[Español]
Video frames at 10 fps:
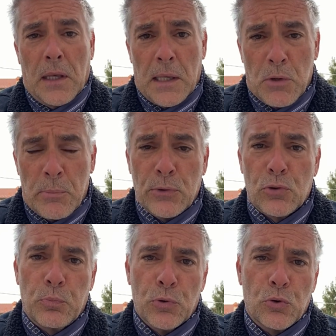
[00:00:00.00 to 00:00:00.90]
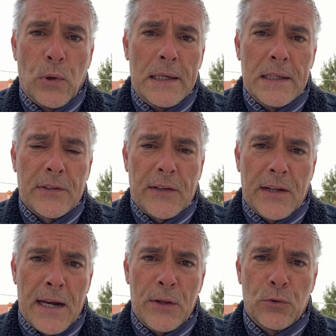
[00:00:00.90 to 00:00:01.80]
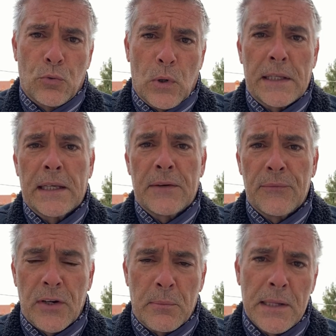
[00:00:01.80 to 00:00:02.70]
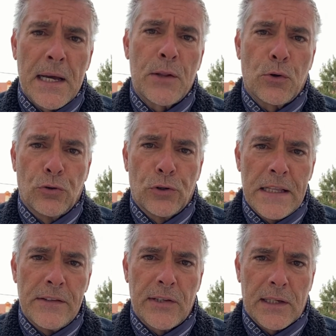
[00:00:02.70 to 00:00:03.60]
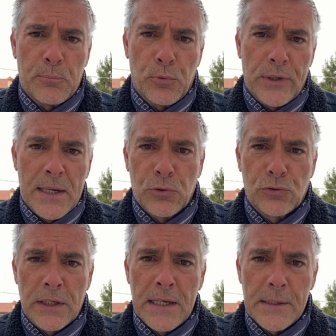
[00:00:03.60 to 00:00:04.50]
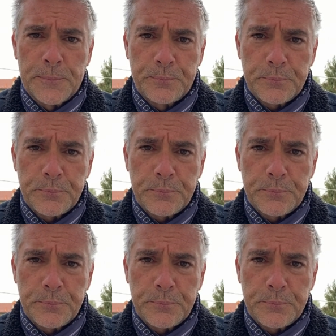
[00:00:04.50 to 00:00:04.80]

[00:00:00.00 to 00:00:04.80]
en momentos puntuales ha sanado cualquier enfermedad o dolencia que pudiéramos tener.